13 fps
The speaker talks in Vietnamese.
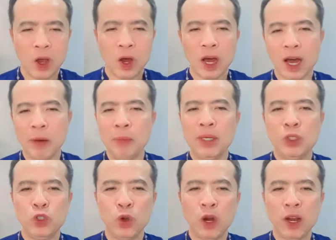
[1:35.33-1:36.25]
họ ở
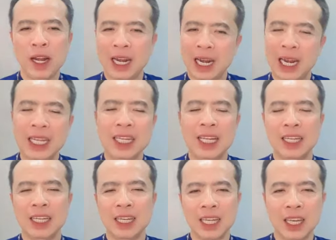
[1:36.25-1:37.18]
bên Chúa, lãnh
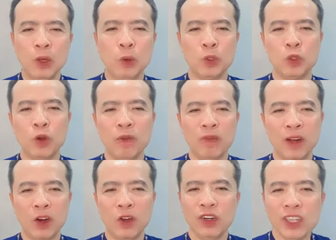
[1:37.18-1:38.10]
nhận được ý của Chúa
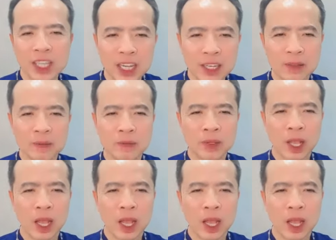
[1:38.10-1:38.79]
và họ đưa tin.